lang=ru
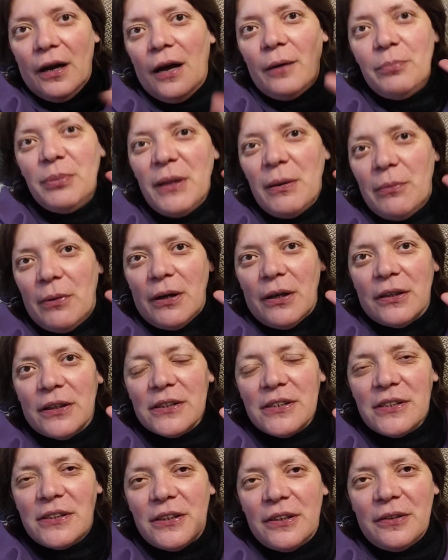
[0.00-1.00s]

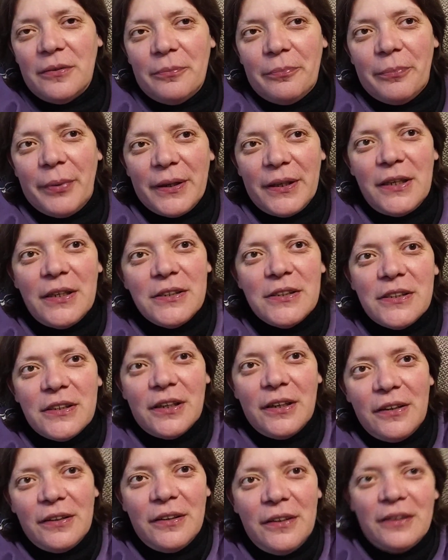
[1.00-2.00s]
обломалась
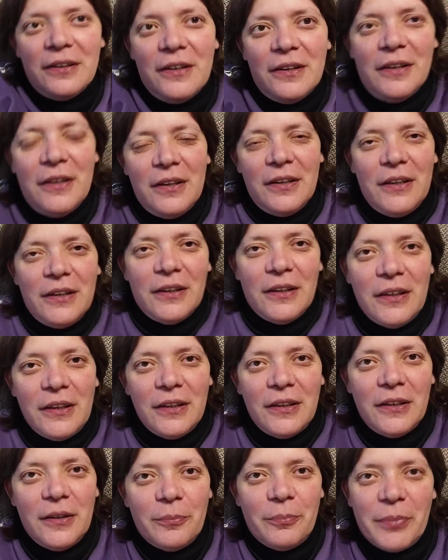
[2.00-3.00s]
поездка.
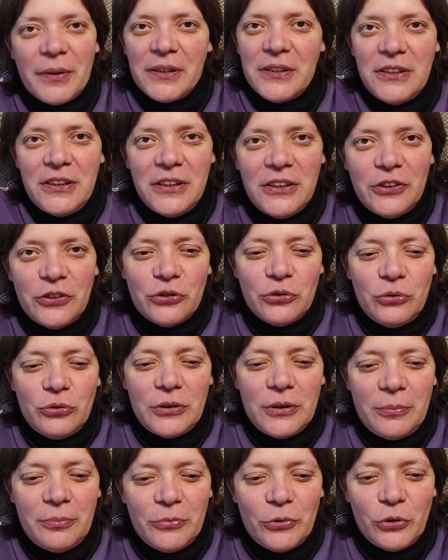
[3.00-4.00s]
И простите, что
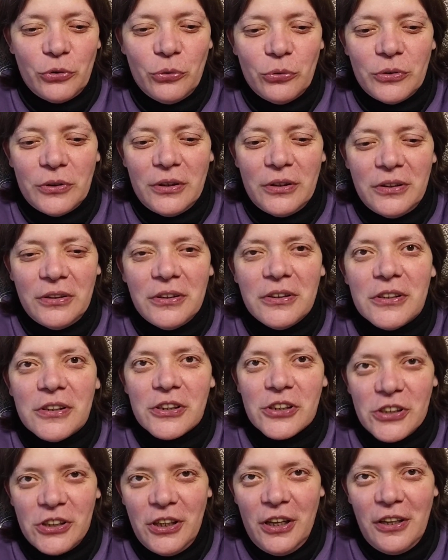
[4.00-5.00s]
там кто-то
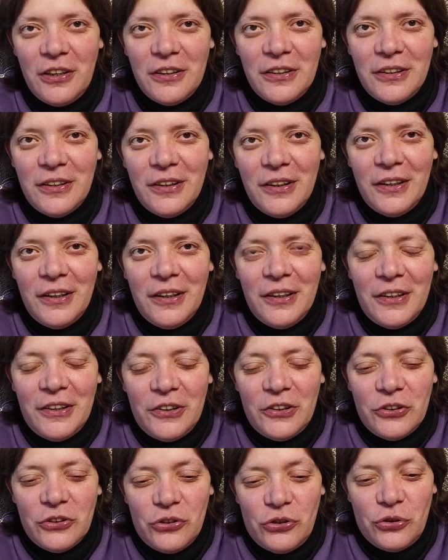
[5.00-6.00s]
ждал,
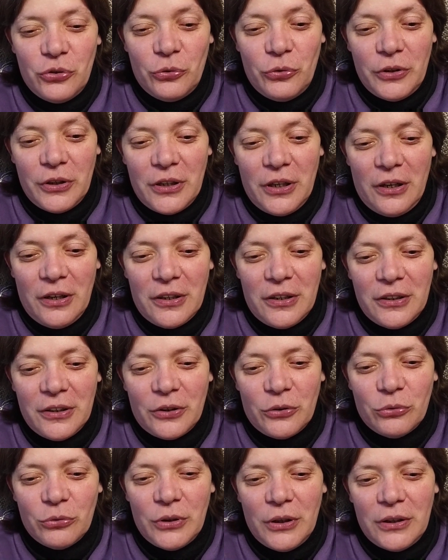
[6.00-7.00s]
что и как,
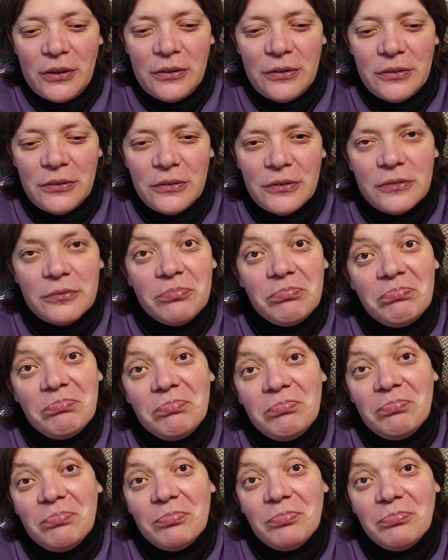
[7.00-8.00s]
и куда.
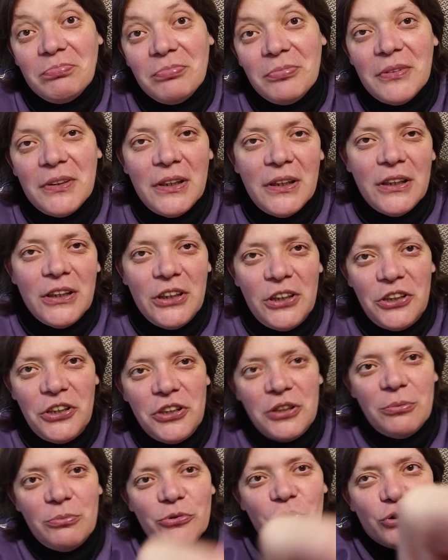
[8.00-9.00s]

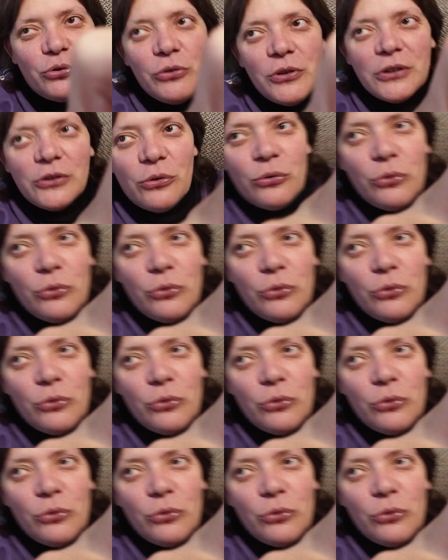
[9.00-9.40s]
Ищем что-то